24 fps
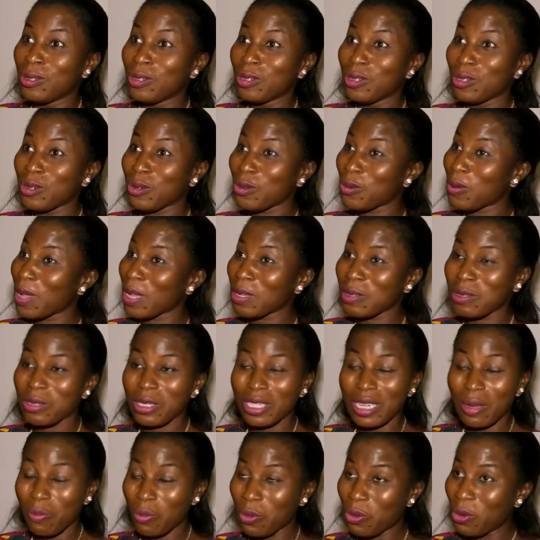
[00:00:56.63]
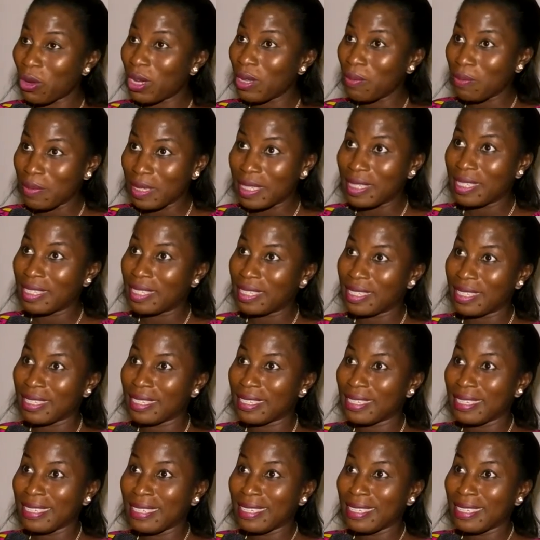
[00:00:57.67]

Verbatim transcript: je crois que je n'ai plus de limites.